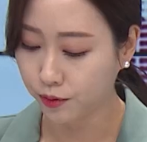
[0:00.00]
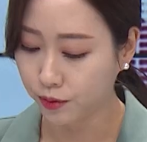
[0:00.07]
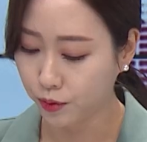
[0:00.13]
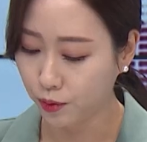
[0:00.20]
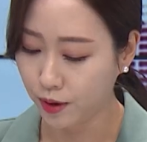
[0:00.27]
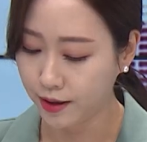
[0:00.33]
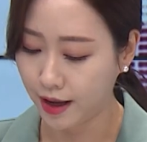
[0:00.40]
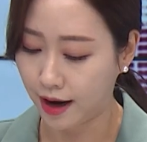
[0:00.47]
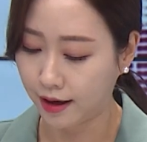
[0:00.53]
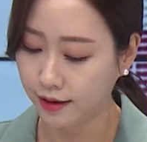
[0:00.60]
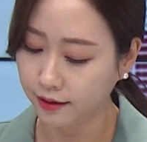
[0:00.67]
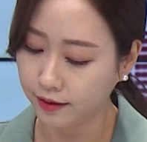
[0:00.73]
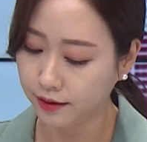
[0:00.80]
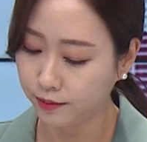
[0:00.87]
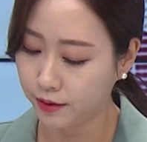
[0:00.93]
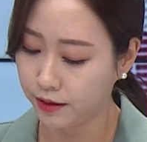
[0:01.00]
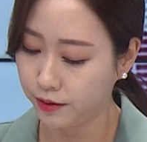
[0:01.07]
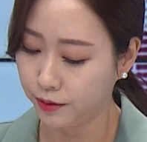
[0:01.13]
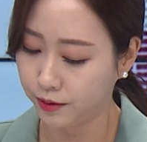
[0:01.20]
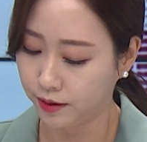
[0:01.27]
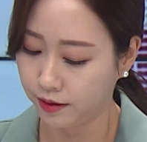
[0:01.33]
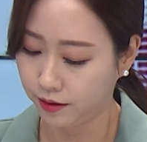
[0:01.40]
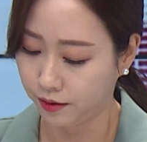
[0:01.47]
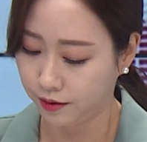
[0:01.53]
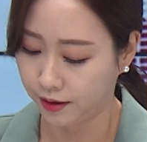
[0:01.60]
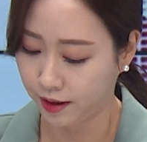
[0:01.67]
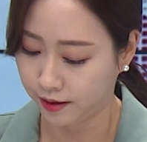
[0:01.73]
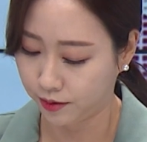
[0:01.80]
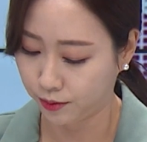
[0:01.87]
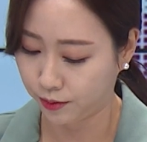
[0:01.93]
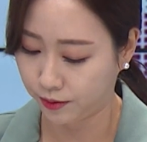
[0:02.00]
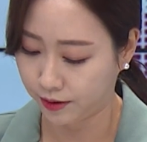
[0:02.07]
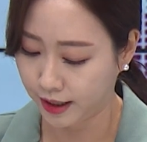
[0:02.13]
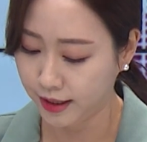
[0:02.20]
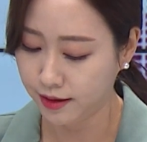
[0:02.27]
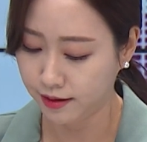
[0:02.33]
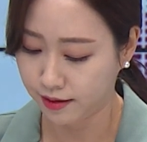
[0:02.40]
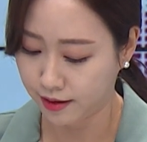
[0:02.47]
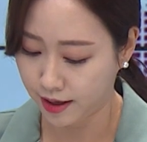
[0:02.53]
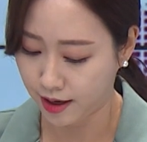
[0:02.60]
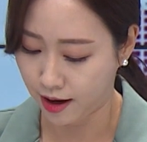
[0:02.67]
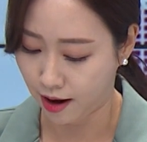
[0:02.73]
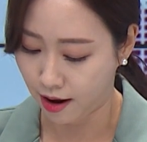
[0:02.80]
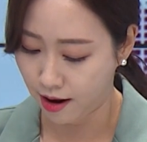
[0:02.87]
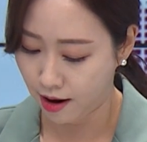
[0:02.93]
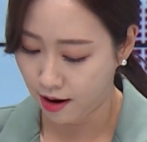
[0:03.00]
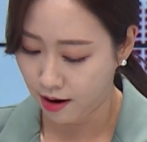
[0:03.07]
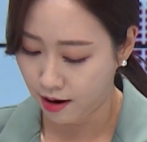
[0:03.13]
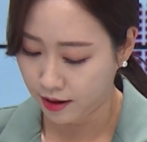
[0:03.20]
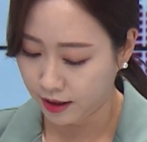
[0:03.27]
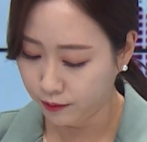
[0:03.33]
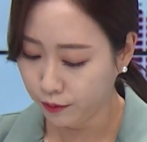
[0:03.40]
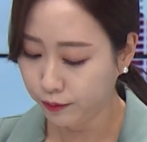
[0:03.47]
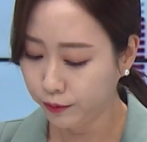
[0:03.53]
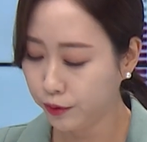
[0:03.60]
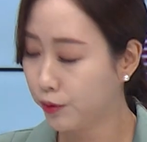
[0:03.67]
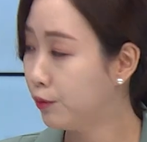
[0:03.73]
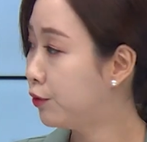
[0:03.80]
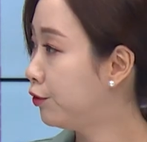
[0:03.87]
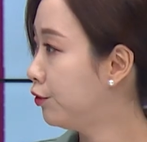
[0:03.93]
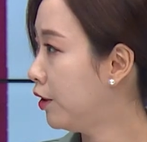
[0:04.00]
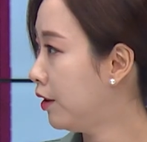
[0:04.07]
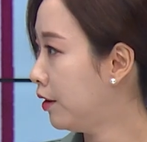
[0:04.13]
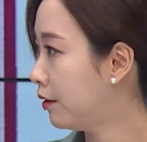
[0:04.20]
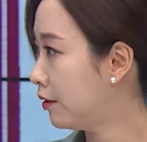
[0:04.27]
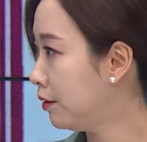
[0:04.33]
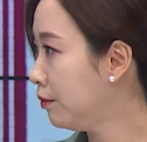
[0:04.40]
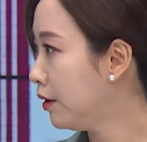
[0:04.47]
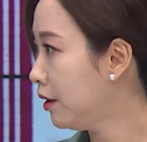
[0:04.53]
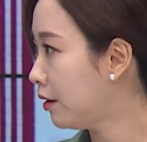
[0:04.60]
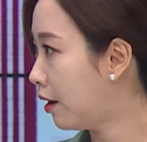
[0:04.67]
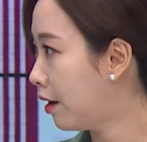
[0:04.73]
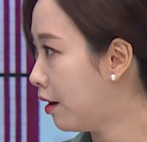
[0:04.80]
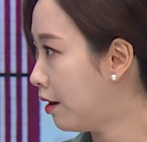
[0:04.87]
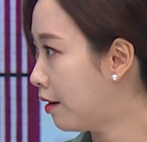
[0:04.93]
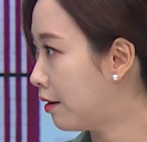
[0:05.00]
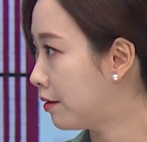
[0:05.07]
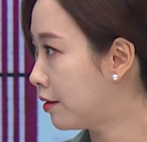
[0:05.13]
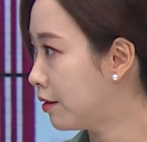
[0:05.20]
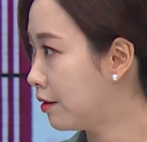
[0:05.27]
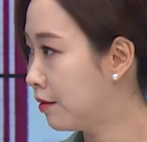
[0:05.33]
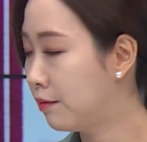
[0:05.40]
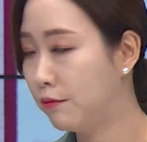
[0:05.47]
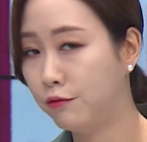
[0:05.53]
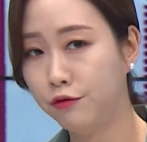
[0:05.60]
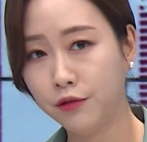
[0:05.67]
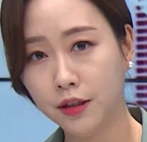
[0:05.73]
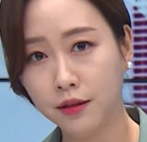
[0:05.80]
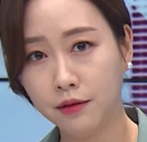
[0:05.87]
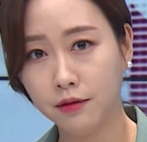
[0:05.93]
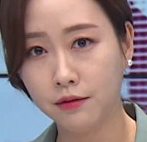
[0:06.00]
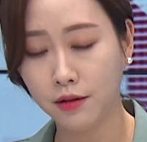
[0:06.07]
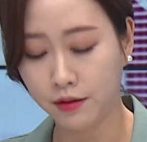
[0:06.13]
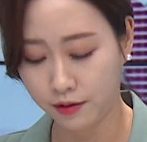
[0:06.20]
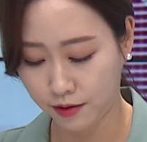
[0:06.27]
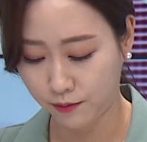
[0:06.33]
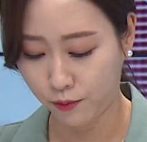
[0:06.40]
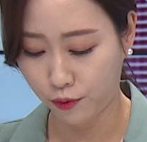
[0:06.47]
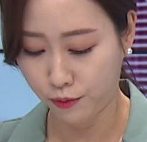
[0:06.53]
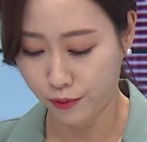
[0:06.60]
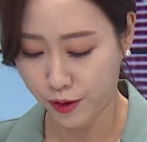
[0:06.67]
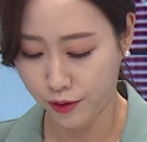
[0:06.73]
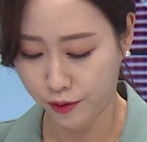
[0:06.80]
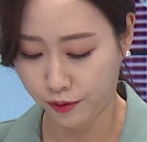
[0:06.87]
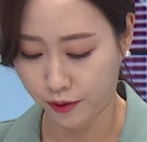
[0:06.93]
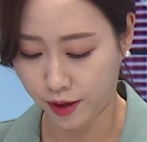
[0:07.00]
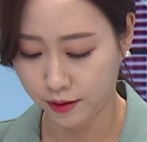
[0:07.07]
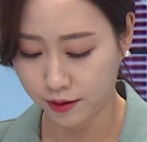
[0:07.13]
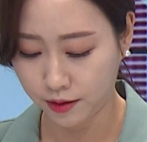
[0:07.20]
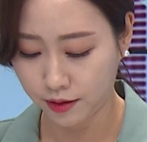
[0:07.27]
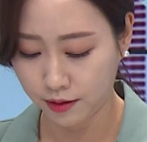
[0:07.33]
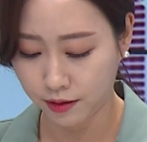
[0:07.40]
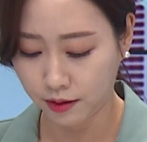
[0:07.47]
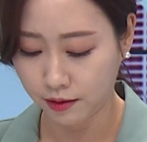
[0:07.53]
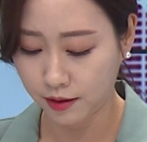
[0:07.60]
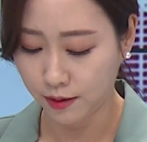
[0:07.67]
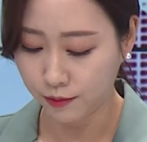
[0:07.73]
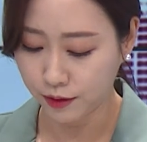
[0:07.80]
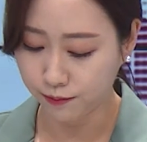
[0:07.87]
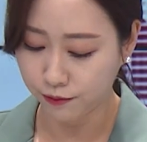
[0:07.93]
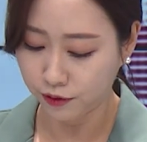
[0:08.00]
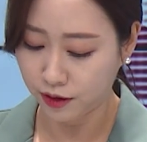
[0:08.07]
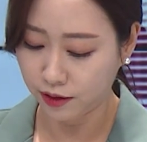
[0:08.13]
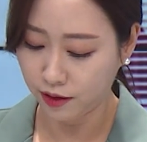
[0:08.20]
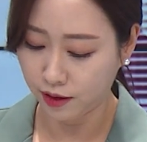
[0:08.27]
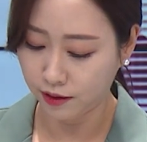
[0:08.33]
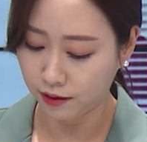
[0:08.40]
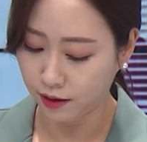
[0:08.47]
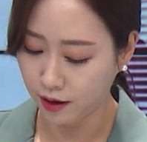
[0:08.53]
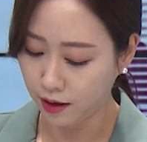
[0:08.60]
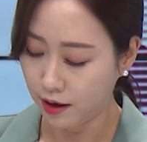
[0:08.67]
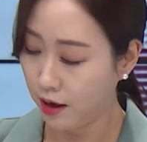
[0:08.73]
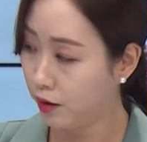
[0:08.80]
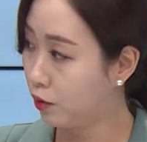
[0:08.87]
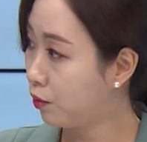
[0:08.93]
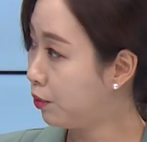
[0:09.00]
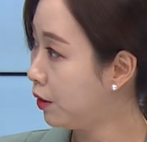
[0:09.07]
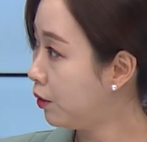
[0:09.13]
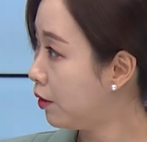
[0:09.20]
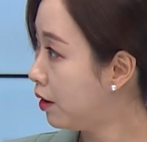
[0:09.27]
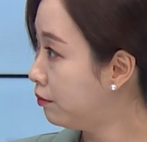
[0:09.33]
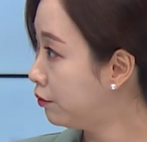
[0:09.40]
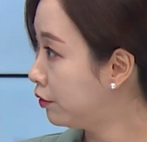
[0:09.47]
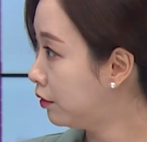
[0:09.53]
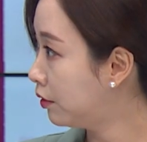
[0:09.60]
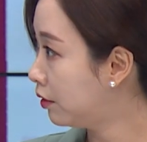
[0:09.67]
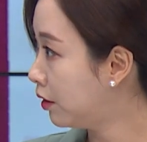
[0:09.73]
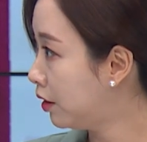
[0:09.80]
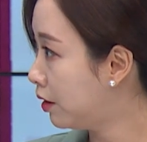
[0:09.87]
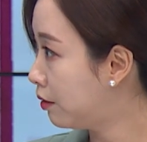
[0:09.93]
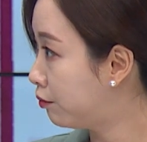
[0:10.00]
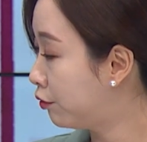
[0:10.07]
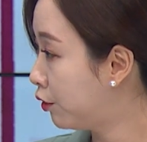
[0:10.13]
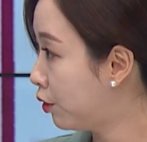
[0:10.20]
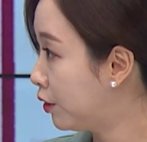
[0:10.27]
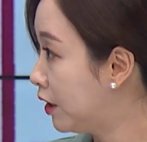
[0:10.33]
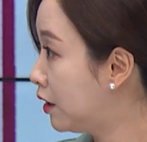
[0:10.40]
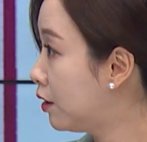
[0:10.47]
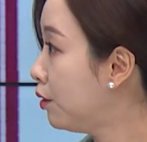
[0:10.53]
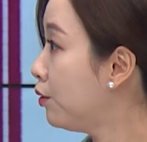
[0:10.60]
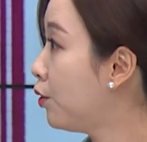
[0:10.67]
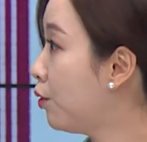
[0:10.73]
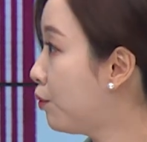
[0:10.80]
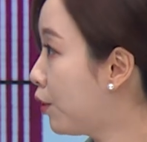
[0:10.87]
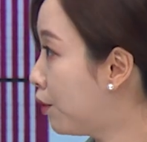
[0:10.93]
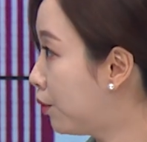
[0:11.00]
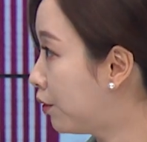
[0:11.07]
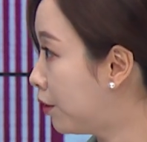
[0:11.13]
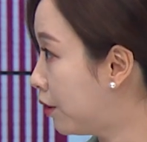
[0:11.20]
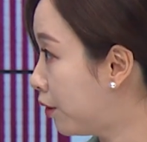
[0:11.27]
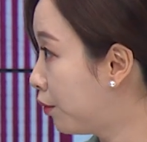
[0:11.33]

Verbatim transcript: 소아 야간응급 진료센터를 개소를 했는데 네. 이 부분도 좀 눈에 띕니다. 지금 네. 후기를 살짝 보면 대기 시간이 30분 이내인데 또 필요한 분들이 무려 2천여 명이